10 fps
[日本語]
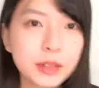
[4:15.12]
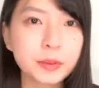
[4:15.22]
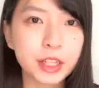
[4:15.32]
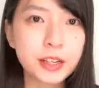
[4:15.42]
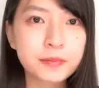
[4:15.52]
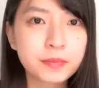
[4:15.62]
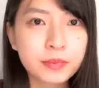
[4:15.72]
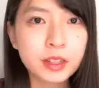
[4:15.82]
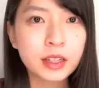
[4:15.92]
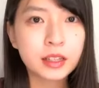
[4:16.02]
でもね
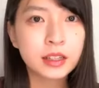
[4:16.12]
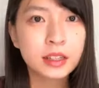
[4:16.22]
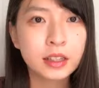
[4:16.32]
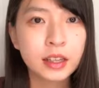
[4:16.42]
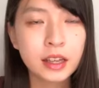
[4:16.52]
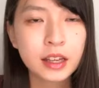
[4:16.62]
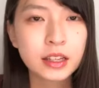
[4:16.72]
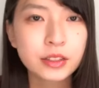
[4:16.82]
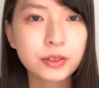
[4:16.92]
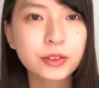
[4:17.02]

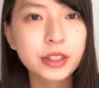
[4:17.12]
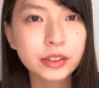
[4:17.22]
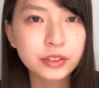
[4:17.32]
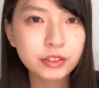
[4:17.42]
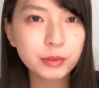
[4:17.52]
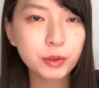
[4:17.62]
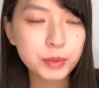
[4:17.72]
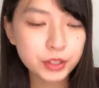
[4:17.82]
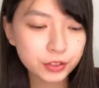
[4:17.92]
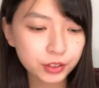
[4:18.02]
そう作中でもお
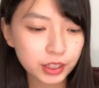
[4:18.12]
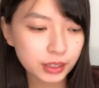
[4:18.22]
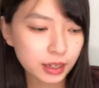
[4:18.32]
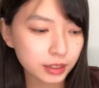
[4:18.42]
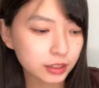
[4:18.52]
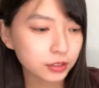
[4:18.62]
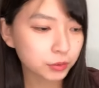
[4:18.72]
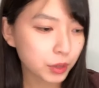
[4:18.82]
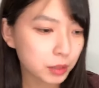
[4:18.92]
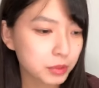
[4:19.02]
水飲んでたっていう
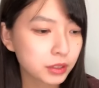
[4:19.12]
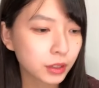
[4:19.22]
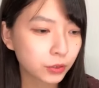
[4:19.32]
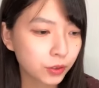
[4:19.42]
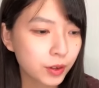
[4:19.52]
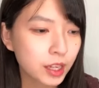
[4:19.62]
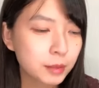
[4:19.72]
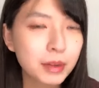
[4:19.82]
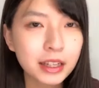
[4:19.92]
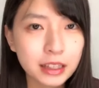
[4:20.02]
のもありますけど
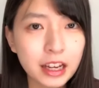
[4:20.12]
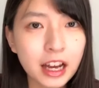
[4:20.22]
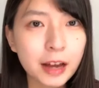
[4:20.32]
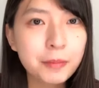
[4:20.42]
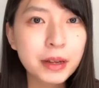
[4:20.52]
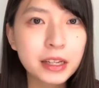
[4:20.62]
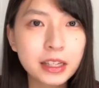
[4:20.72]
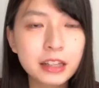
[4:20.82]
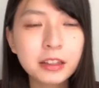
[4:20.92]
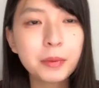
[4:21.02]
まあねあんまり
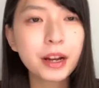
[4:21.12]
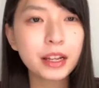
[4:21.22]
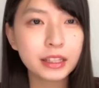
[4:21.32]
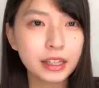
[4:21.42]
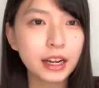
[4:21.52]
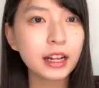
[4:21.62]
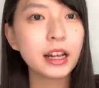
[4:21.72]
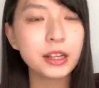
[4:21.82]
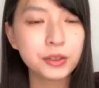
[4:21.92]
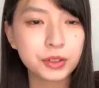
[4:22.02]
ネタバレになら
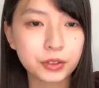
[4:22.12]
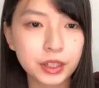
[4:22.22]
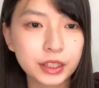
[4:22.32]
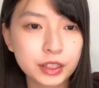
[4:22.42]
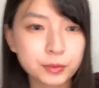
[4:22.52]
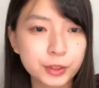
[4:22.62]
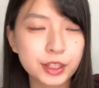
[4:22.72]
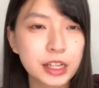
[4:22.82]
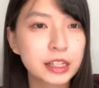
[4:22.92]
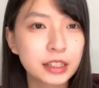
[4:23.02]
ないようにお話も
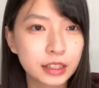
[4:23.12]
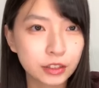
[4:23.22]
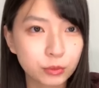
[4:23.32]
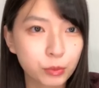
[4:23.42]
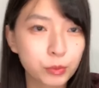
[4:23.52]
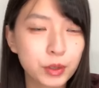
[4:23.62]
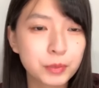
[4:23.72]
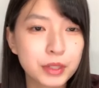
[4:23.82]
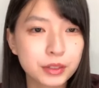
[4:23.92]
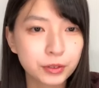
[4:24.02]
していきたいなとも思い
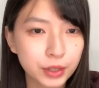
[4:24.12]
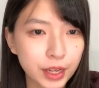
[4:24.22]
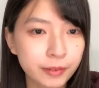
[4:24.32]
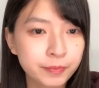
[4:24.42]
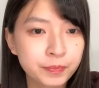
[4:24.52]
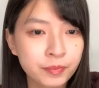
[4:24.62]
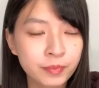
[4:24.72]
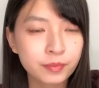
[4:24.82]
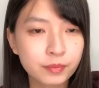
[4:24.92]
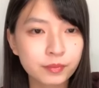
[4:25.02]
ますので
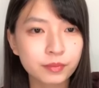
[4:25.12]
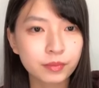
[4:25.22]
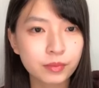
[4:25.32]
うん